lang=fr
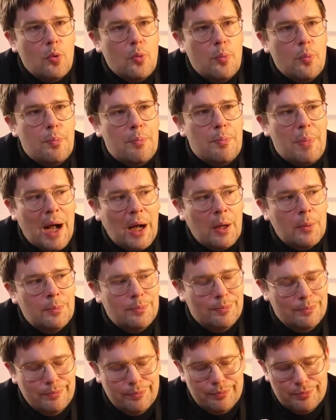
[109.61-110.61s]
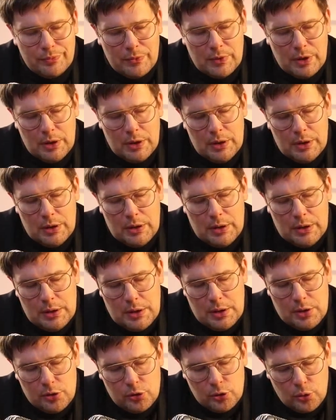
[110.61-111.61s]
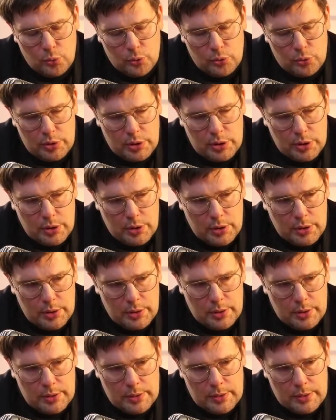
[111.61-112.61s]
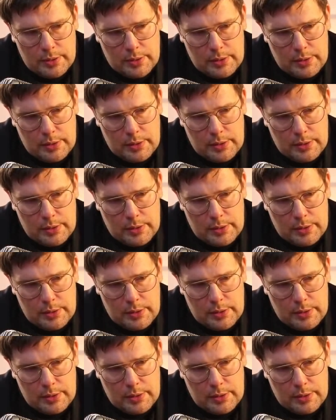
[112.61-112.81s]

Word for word: ou pas. Donc euh,